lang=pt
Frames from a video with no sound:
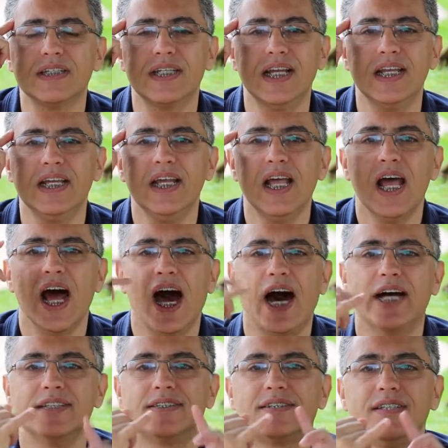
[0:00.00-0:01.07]
dele
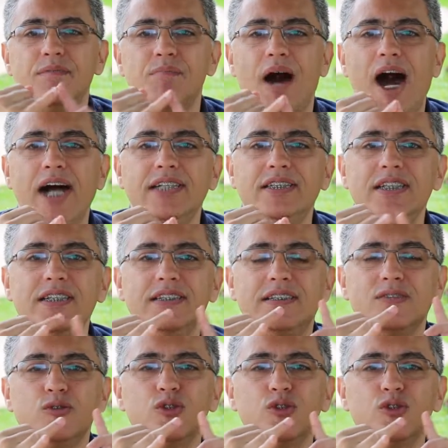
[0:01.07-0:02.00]
as imagens,